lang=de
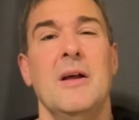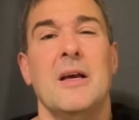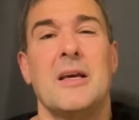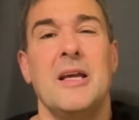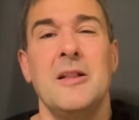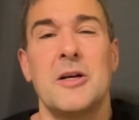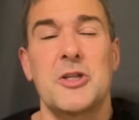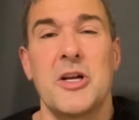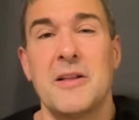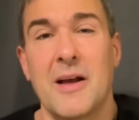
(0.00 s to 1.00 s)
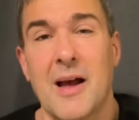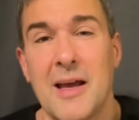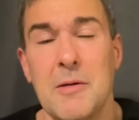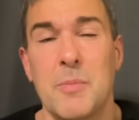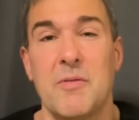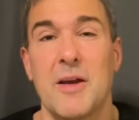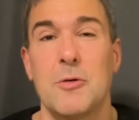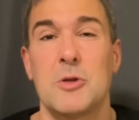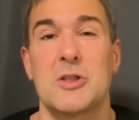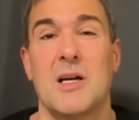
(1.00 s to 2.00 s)
Kinderschänderei
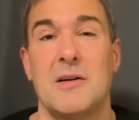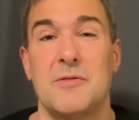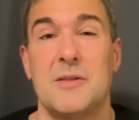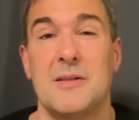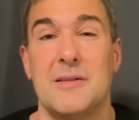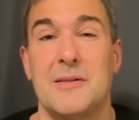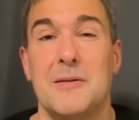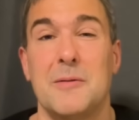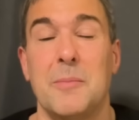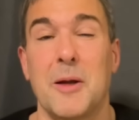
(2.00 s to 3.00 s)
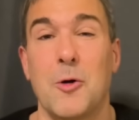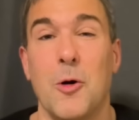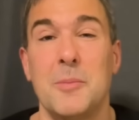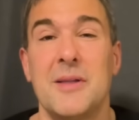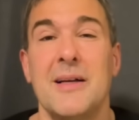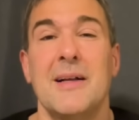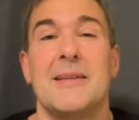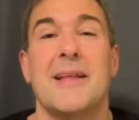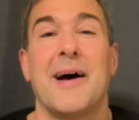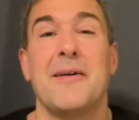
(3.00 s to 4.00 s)
Bewährungsstrafen äh, bekommt,
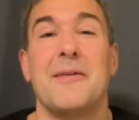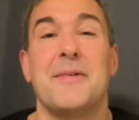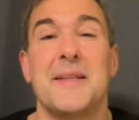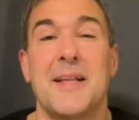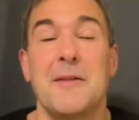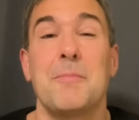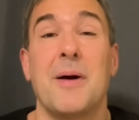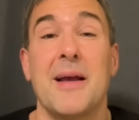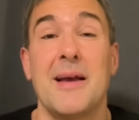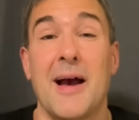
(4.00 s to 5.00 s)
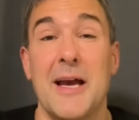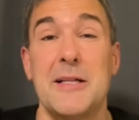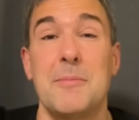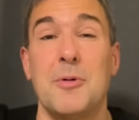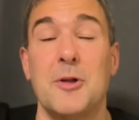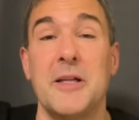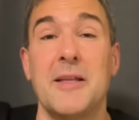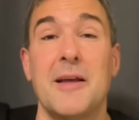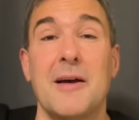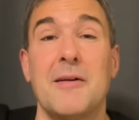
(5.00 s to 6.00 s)
da wird dann bei einem
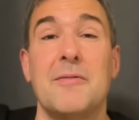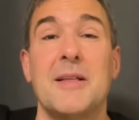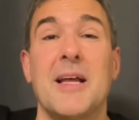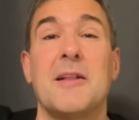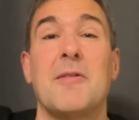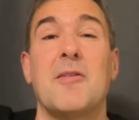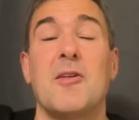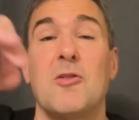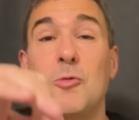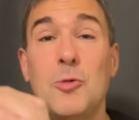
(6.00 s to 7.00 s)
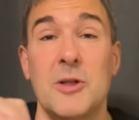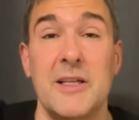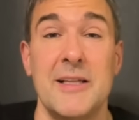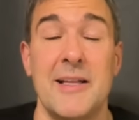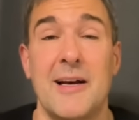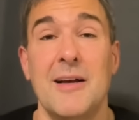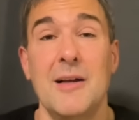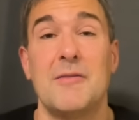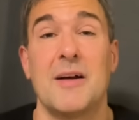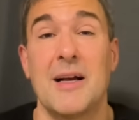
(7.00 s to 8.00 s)
Politiker wird etwas gesucht in der
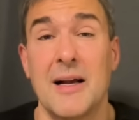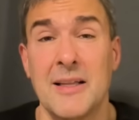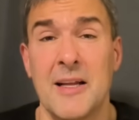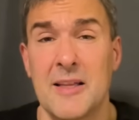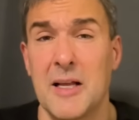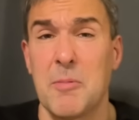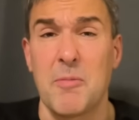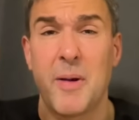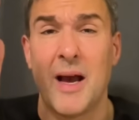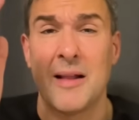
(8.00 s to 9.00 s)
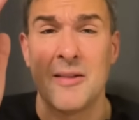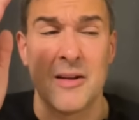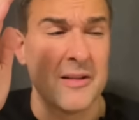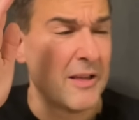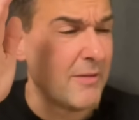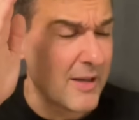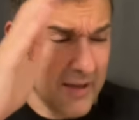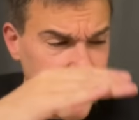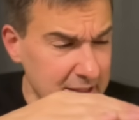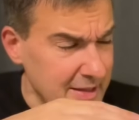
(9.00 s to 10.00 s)
Vergangenheit. Da gibt es bei anderen, ich will gar
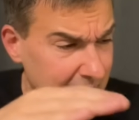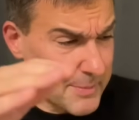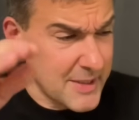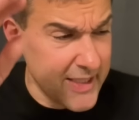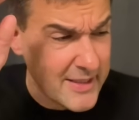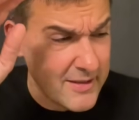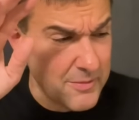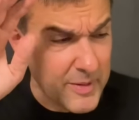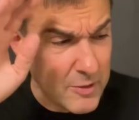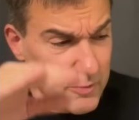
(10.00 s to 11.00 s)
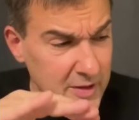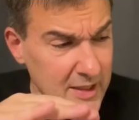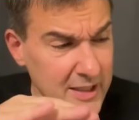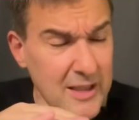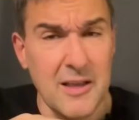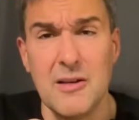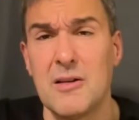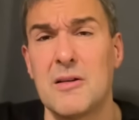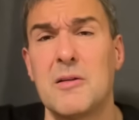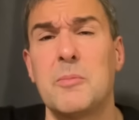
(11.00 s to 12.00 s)
keine Namen nennen,
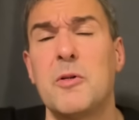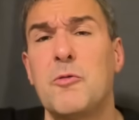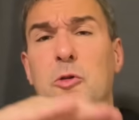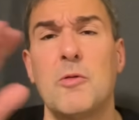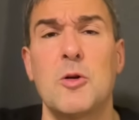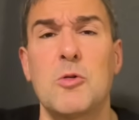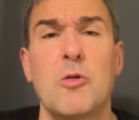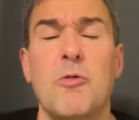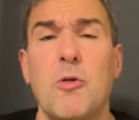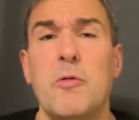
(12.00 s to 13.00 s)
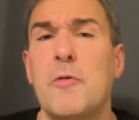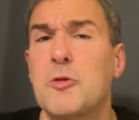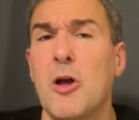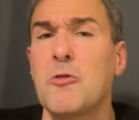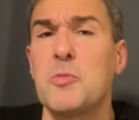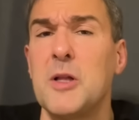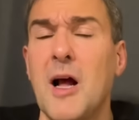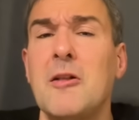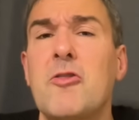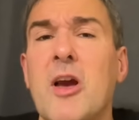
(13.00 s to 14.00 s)
Pädophilie-Befürwortungsvorwürfe. Äh, das spielt
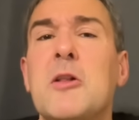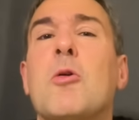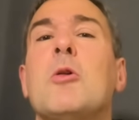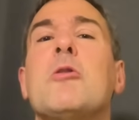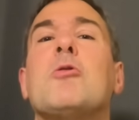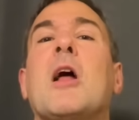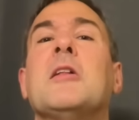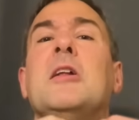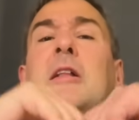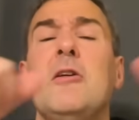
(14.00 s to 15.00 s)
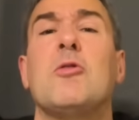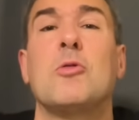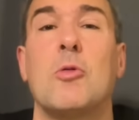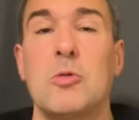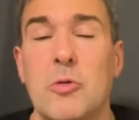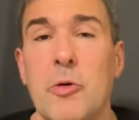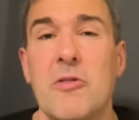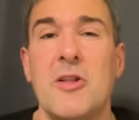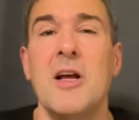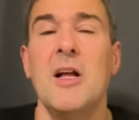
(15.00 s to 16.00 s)
alles keine Rolle, solange die links und rot-grün
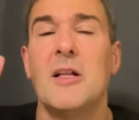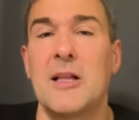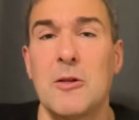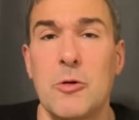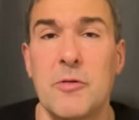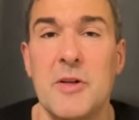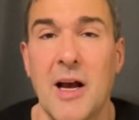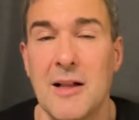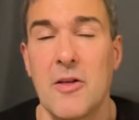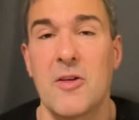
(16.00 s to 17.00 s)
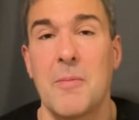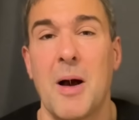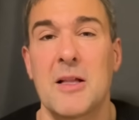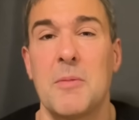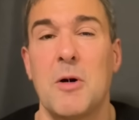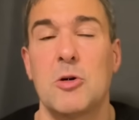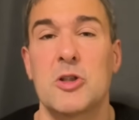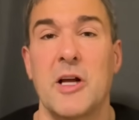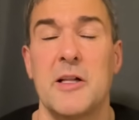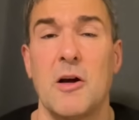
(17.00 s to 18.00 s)
sind. Dann dürfen die alles gemacht haben, auch
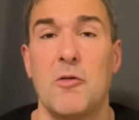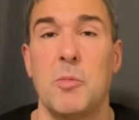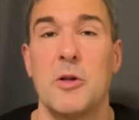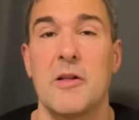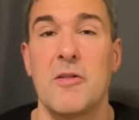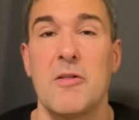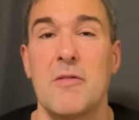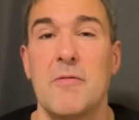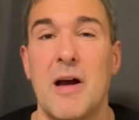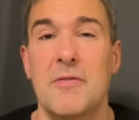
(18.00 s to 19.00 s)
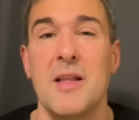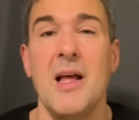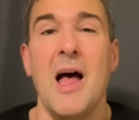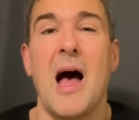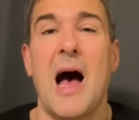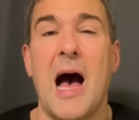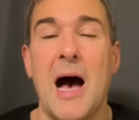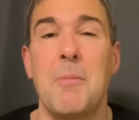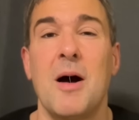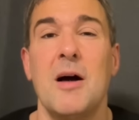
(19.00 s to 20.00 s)
Steine auf Polizisten werfen.
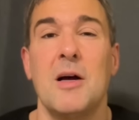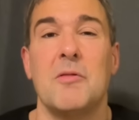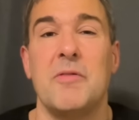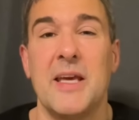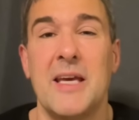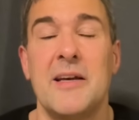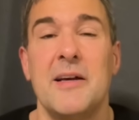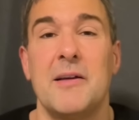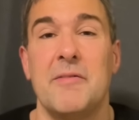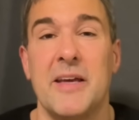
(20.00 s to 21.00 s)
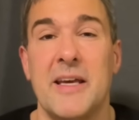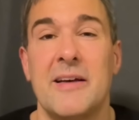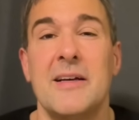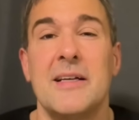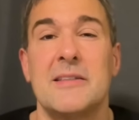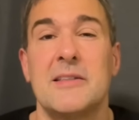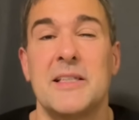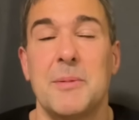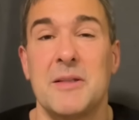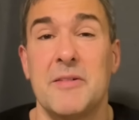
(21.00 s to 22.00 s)
Aber wehe, wehe, es ist
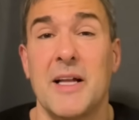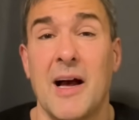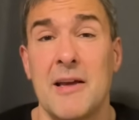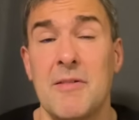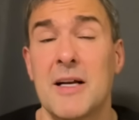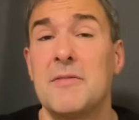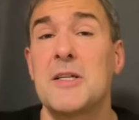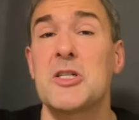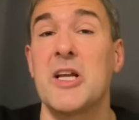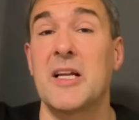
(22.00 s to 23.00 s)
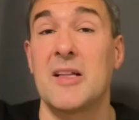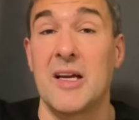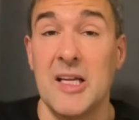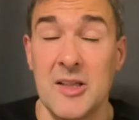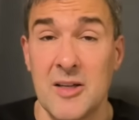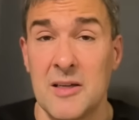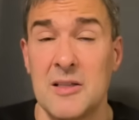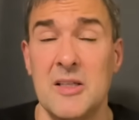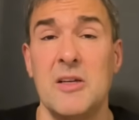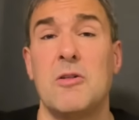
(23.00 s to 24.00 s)
jemand wie der Eiwanger. Was steckt dahinter?
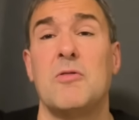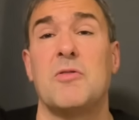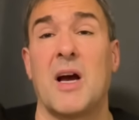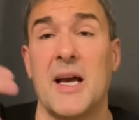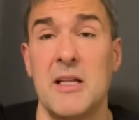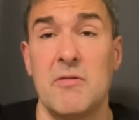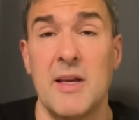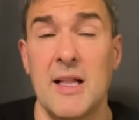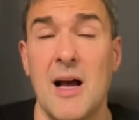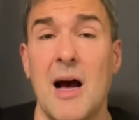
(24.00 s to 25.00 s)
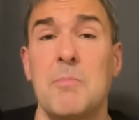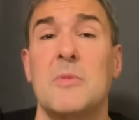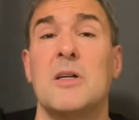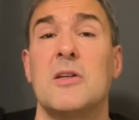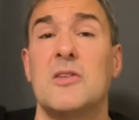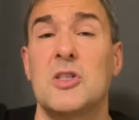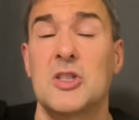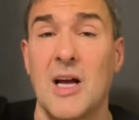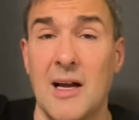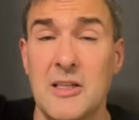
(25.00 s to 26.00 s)
Die Freien Wähler haben
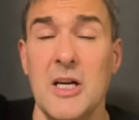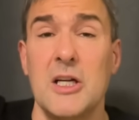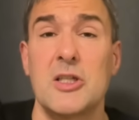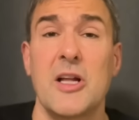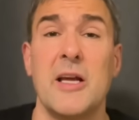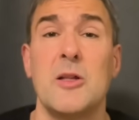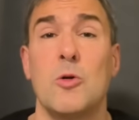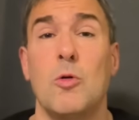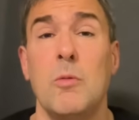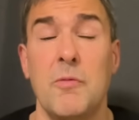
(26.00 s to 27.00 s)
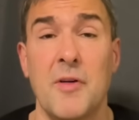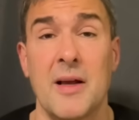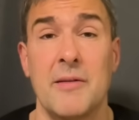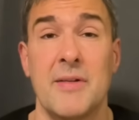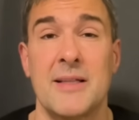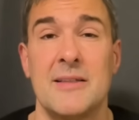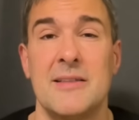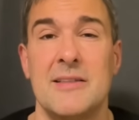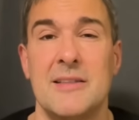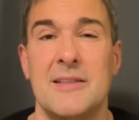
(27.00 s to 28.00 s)
stark steigende Umfragewerte,
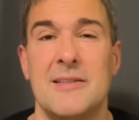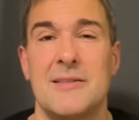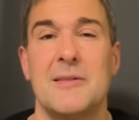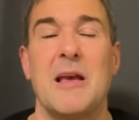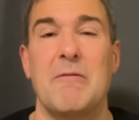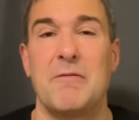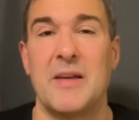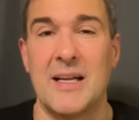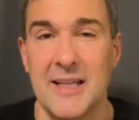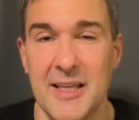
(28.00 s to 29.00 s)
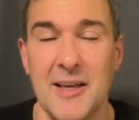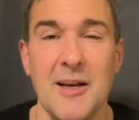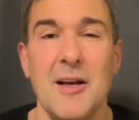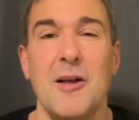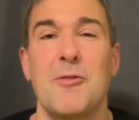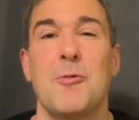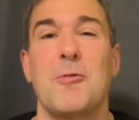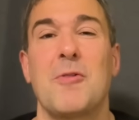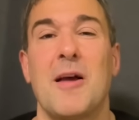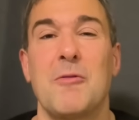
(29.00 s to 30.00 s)
die sind gefährlich
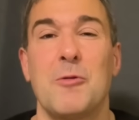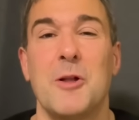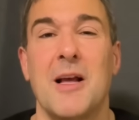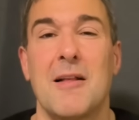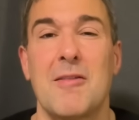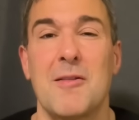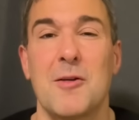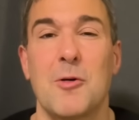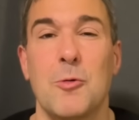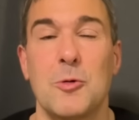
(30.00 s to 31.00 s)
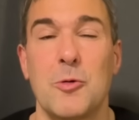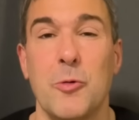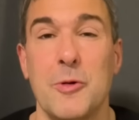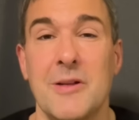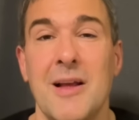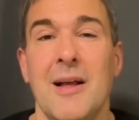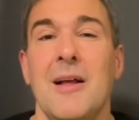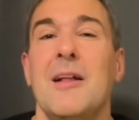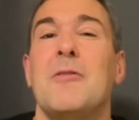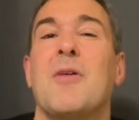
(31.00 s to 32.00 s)
sozusagen für die ganzen Rot-Grünen.
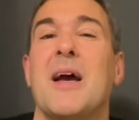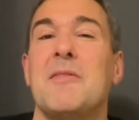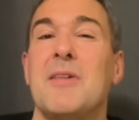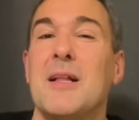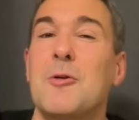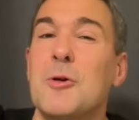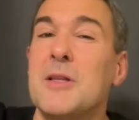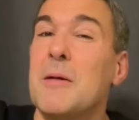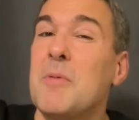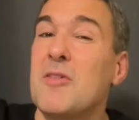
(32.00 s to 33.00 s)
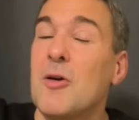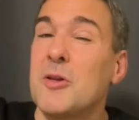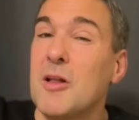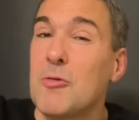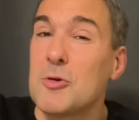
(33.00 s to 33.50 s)
Die Freien Wähler konnten ja bisher auch nicht so